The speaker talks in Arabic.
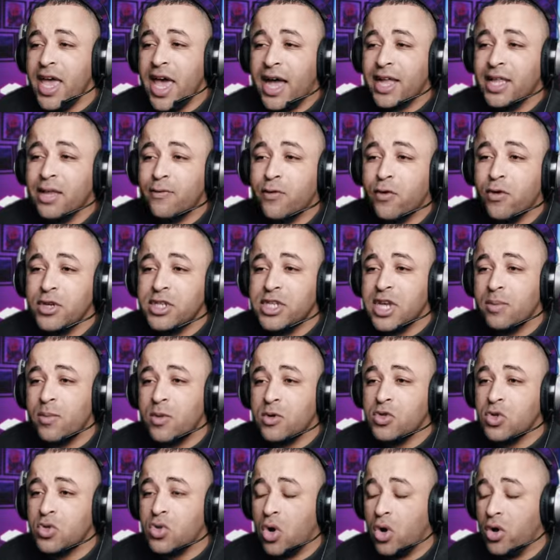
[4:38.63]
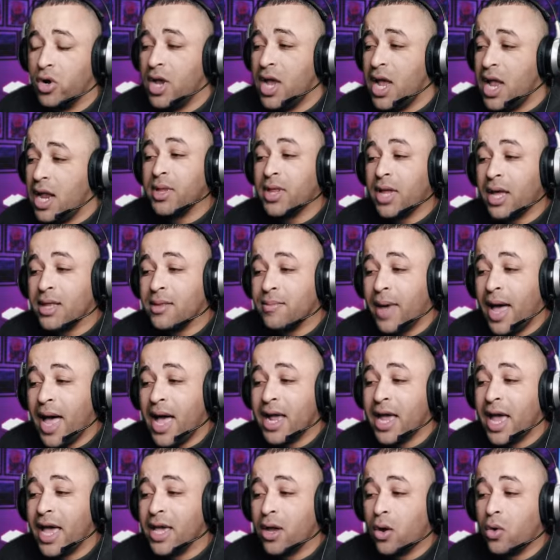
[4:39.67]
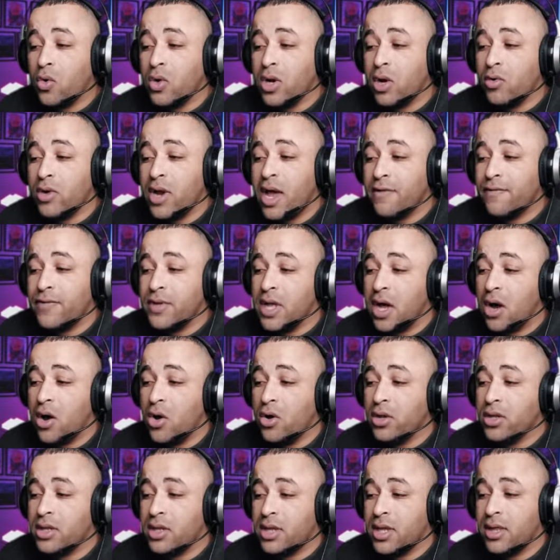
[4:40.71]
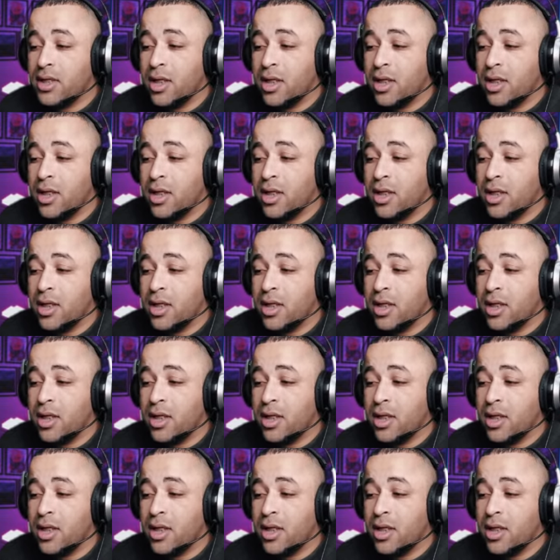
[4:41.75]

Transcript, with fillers: احذف كل شيء موجود هون بدقت معك ايقونه ونافذه هون